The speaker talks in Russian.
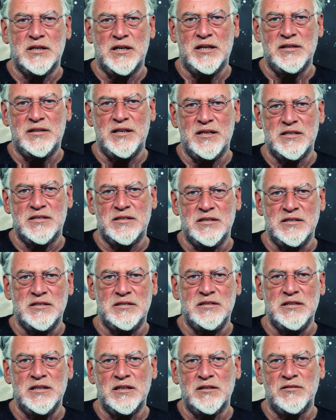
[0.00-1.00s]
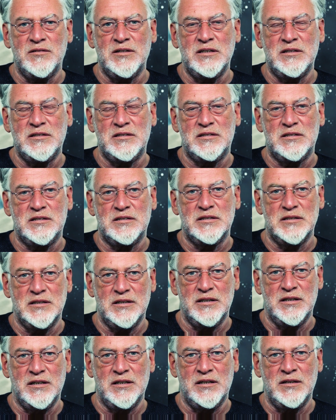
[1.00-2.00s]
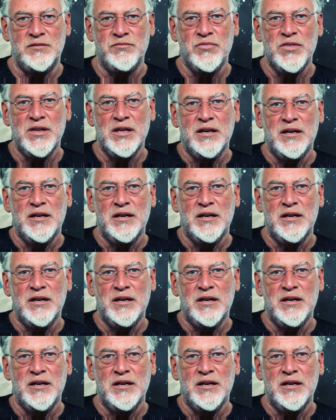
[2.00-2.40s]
отрецензировать э,